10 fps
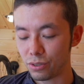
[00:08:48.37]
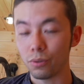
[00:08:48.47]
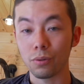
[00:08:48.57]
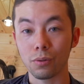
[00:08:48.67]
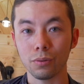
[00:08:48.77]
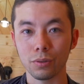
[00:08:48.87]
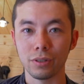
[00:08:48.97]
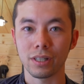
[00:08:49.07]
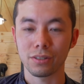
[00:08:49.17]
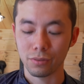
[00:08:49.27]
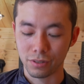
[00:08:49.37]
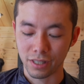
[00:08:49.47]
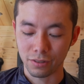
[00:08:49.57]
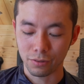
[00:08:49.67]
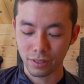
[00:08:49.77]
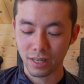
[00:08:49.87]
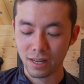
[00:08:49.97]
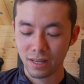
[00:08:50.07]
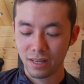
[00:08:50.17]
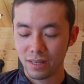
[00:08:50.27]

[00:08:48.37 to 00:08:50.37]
調光のグラスをつけるこれが